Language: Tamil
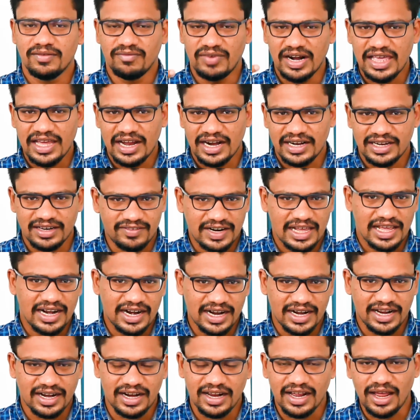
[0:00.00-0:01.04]
விளையாட்டை
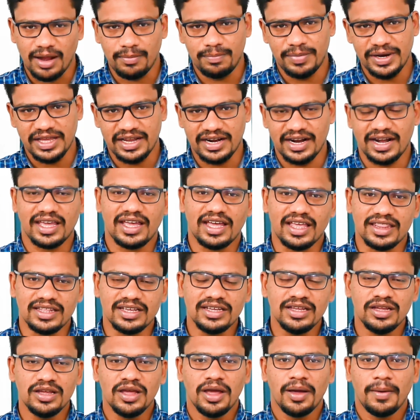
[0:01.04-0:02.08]
விளையாடுறாங்க அப்படி
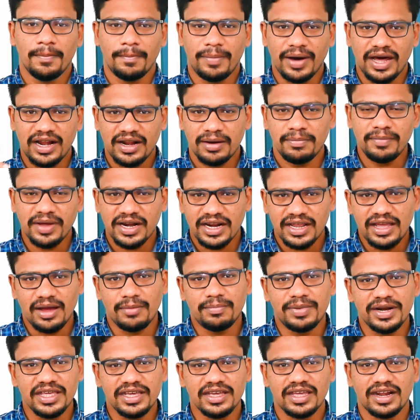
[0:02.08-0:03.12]
கிடையாது பரம்பரை
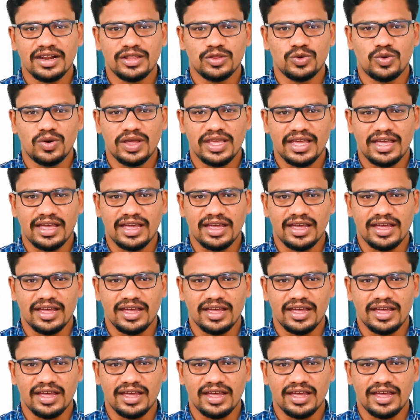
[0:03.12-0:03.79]
அப்படிங்கிறதுடைய